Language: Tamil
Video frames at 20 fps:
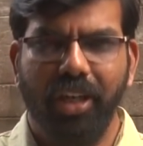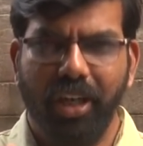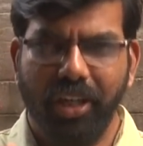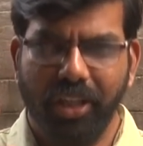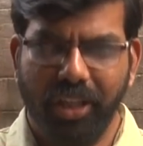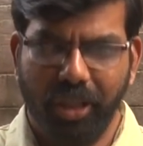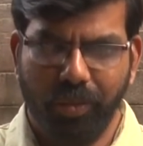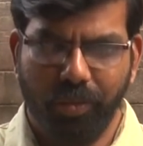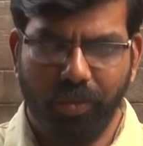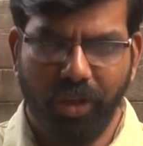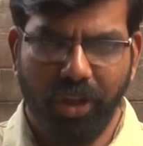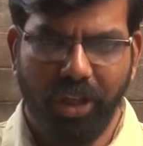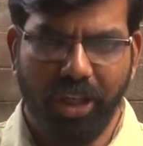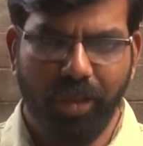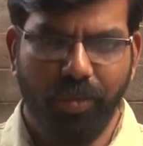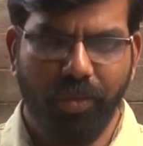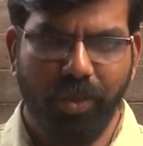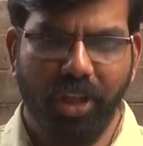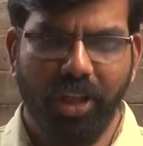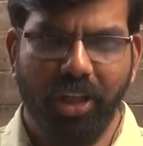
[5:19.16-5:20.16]
நான் இதை முழுக்க
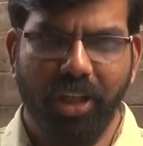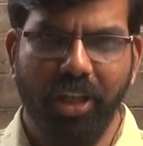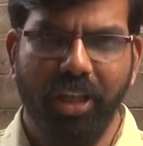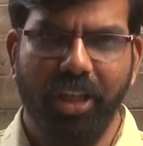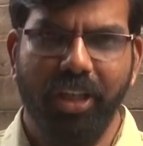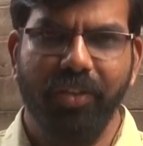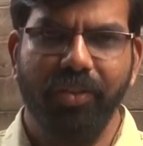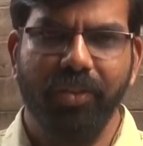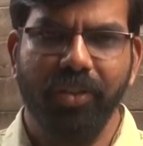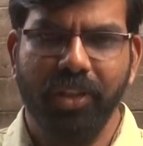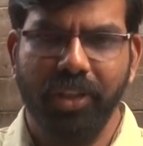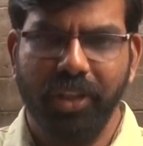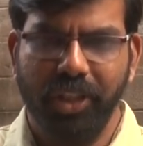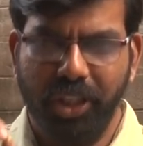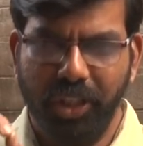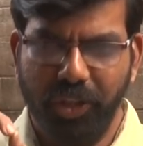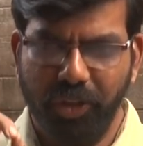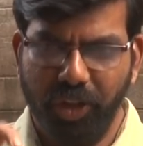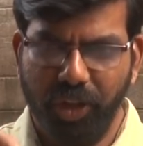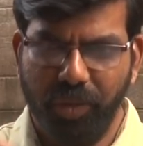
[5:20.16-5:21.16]
முழுக்க
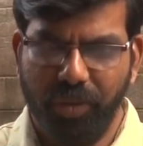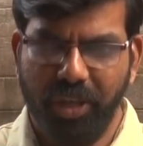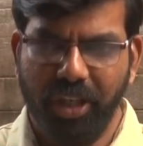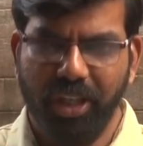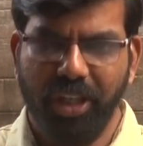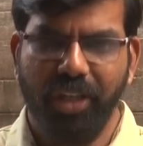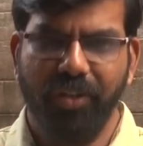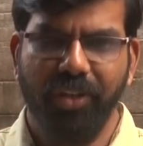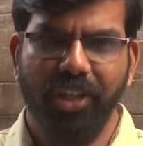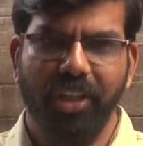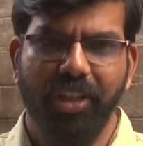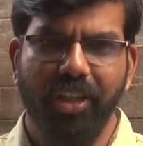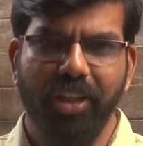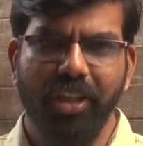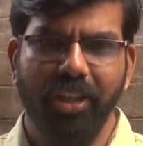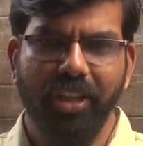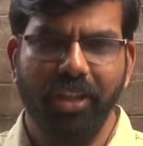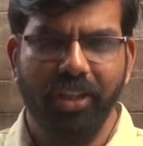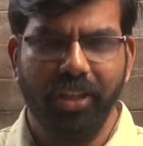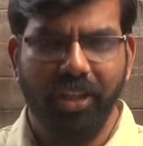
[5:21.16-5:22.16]
தீவிரமாக
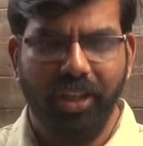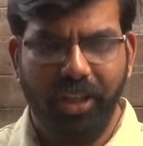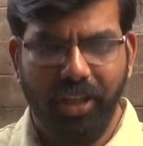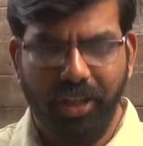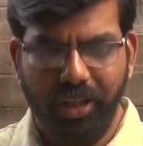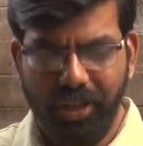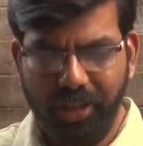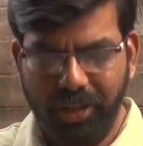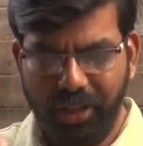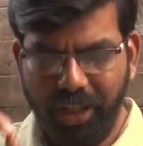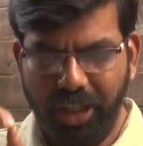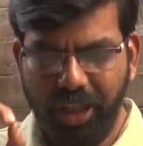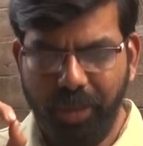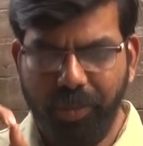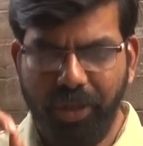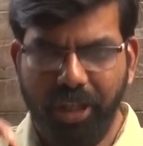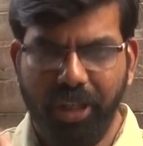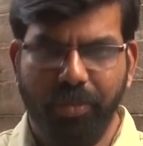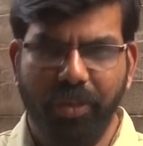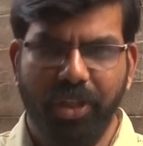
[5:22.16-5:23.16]
கவனித்து
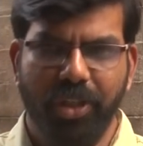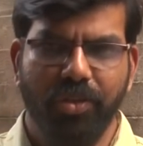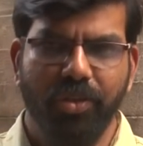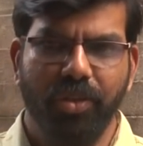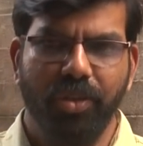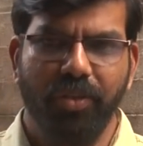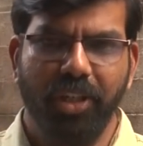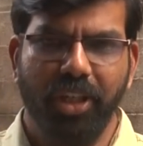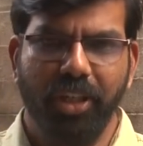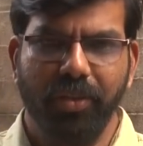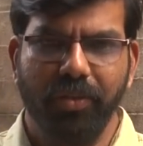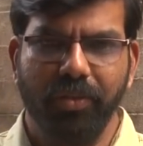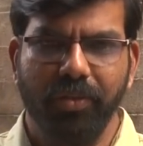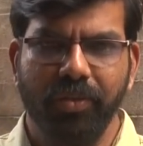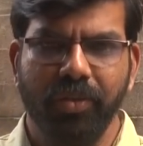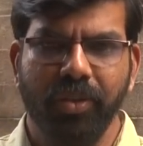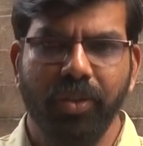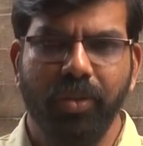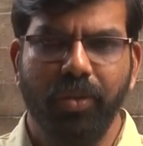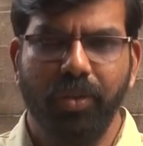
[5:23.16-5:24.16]
கண்டிப்பாக பதில் சொல்லுவேன்
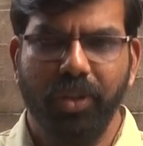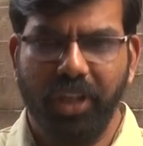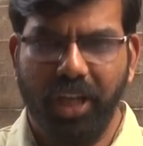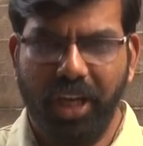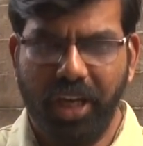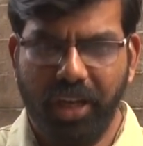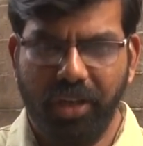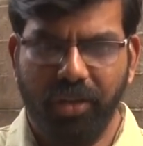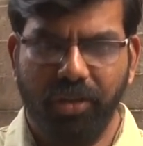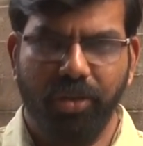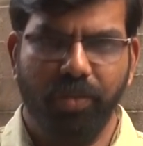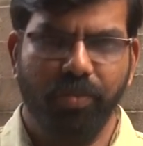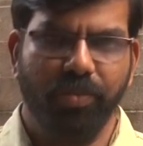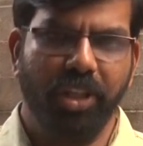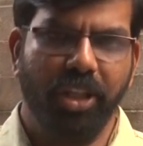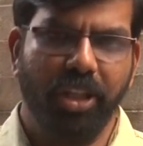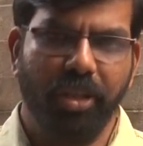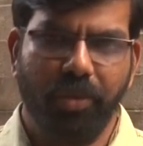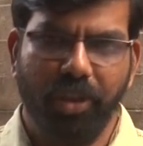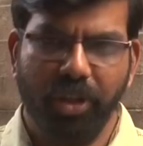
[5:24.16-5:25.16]
யாருக்கும்
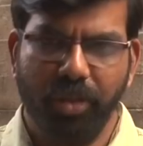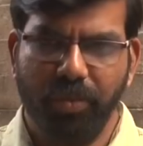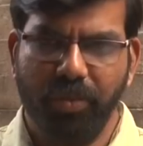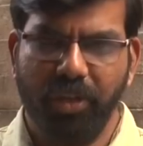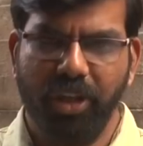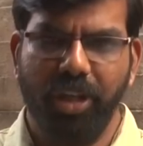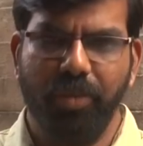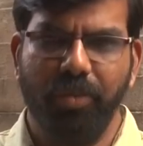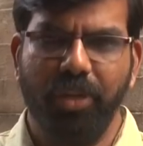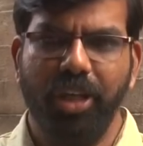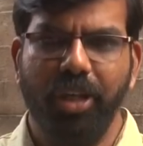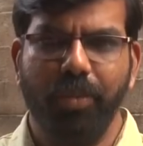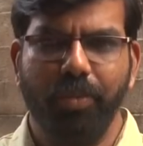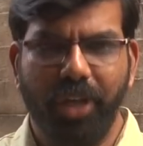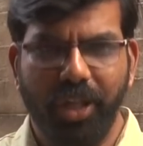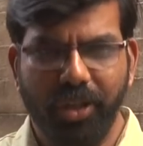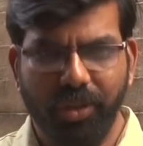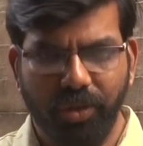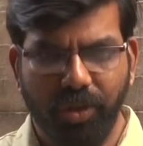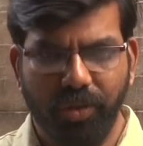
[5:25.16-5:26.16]
எந்த பங்கமும் வராமல் நான்
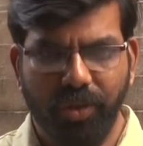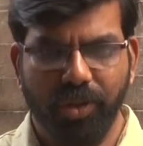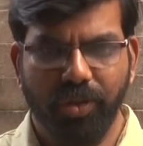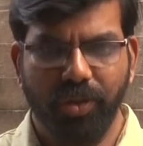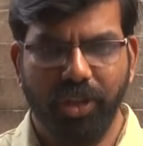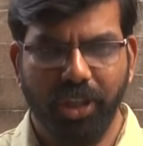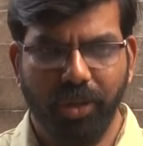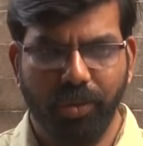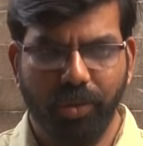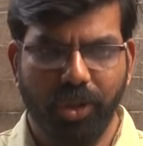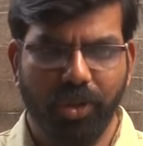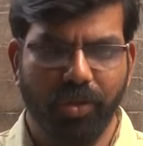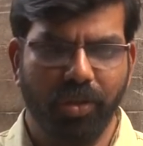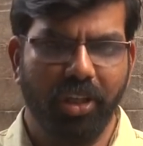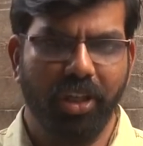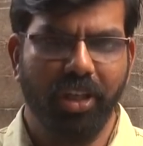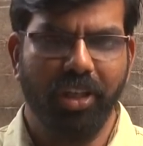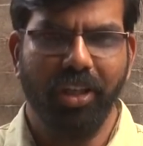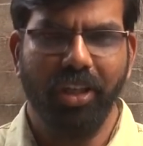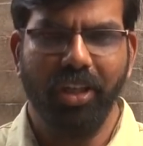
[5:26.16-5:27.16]
பார்த்துக்கொள்வேன்னு சொல்லிட்டு என்ன உறுதி
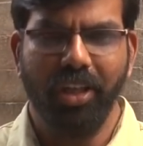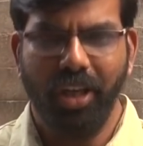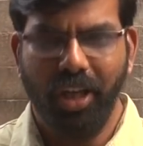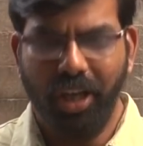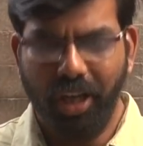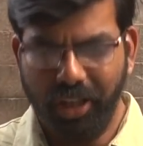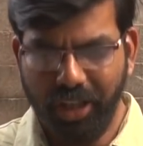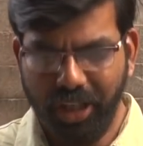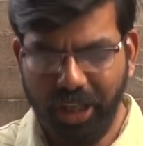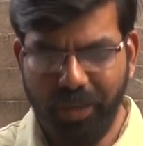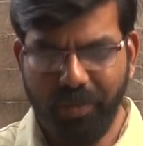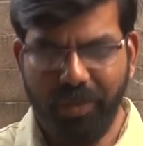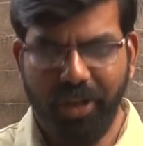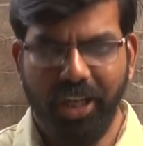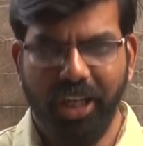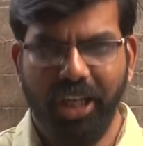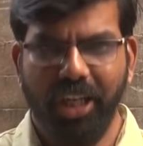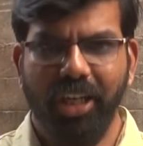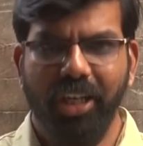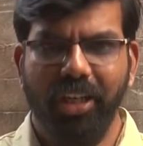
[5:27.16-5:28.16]
சொன்னார் அதே
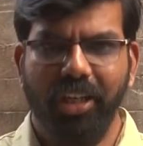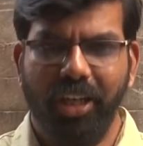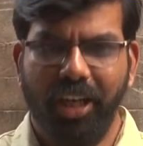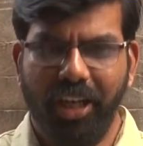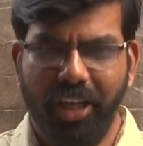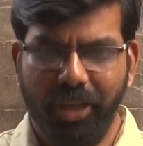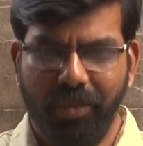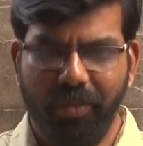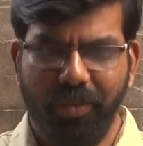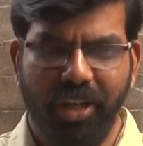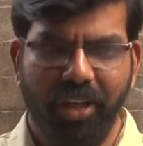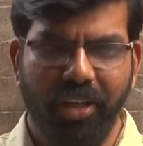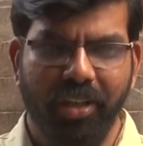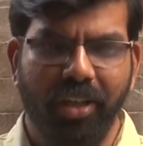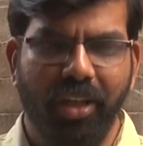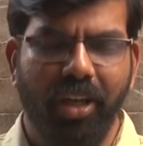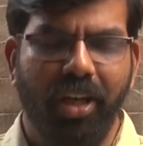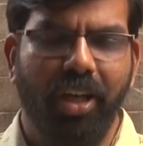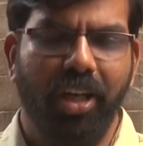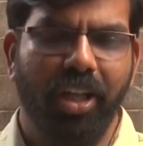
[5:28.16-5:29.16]
மாதிரி நியாயமாக
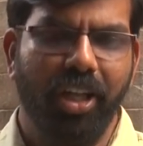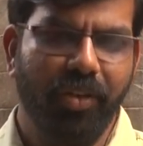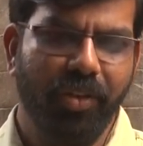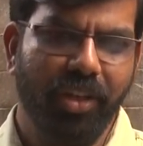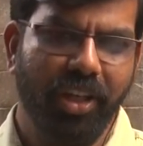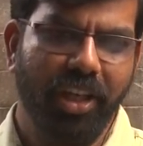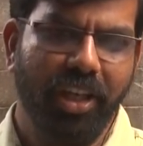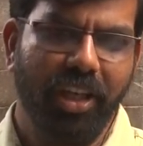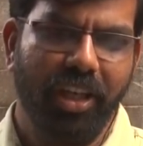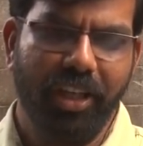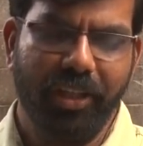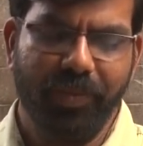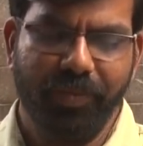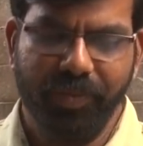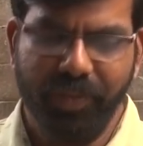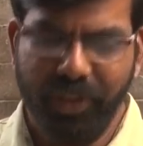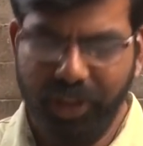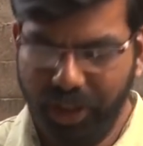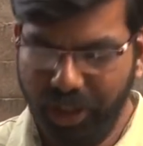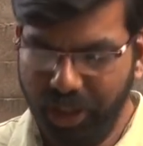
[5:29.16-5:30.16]
அதாவதுங்க
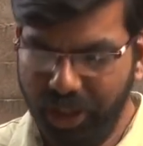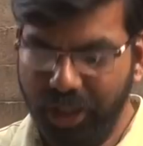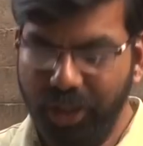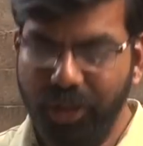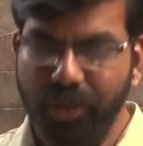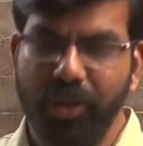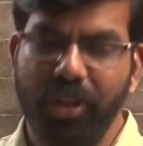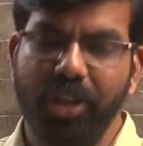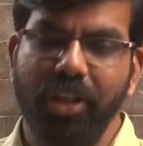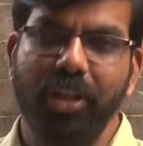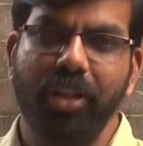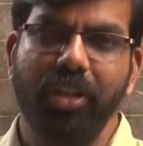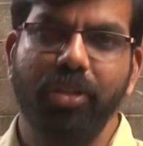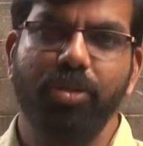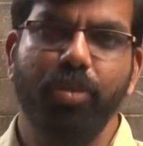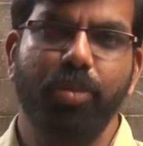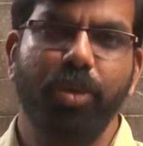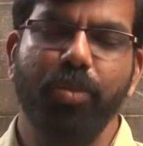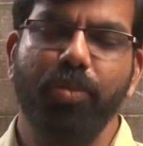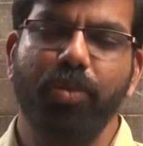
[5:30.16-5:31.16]
என்கிட்ட ஒரு
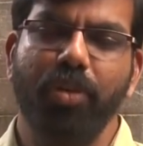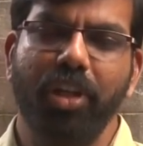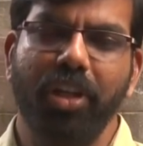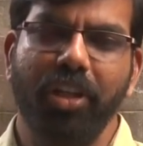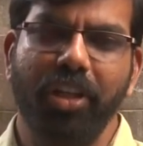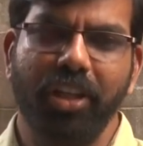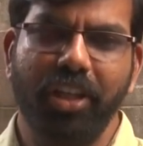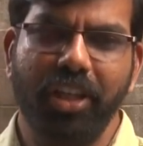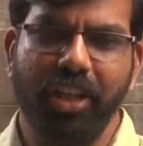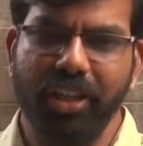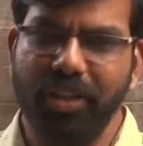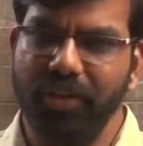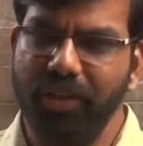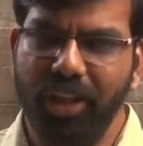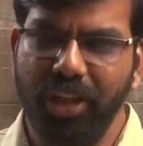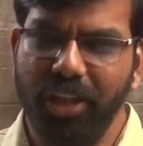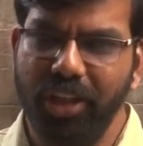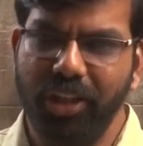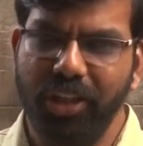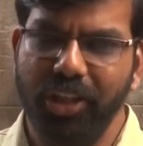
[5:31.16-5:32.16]
சுப்ரீம் கோர்ட்லேருந்து கேஸ்
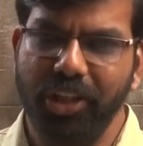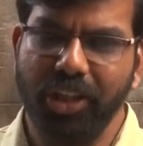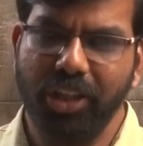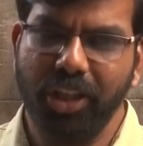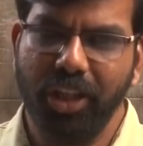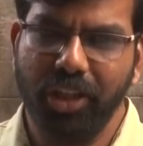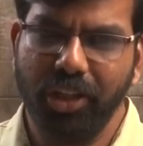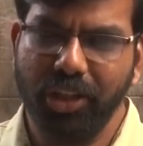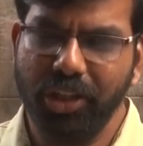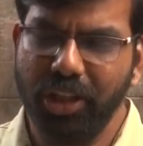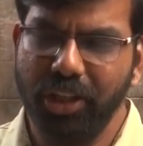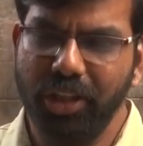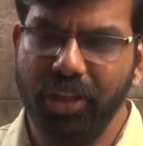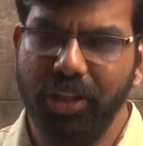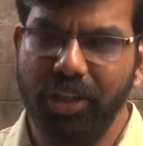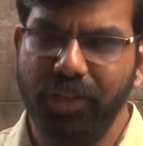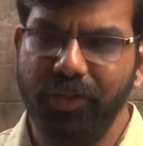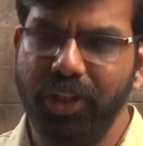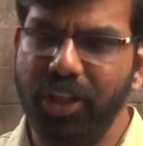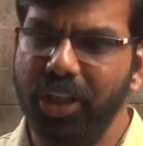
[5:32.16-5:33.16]
வெளியே ரிஜெக்ட் ஆன ரிஜெக்ட்
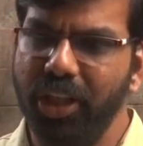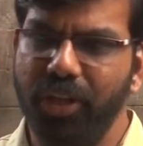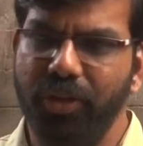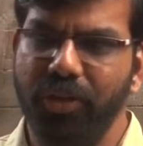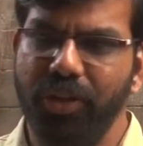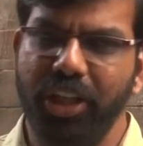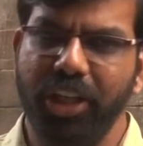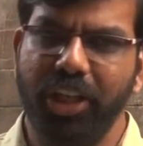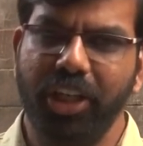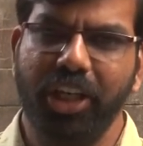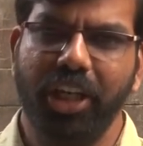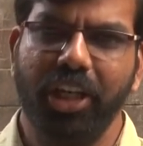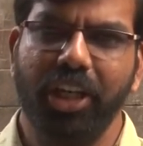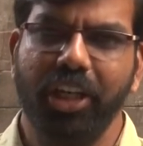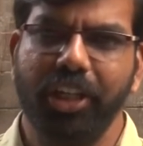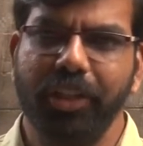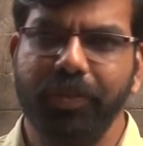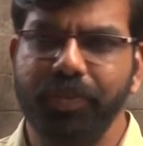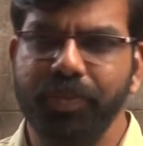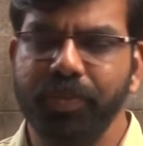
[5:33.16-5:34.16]
வித்ரா ஆனவொடனே என்கிட்ட
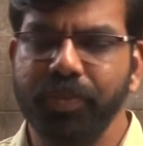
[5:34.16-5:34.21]
கேட்டாங்க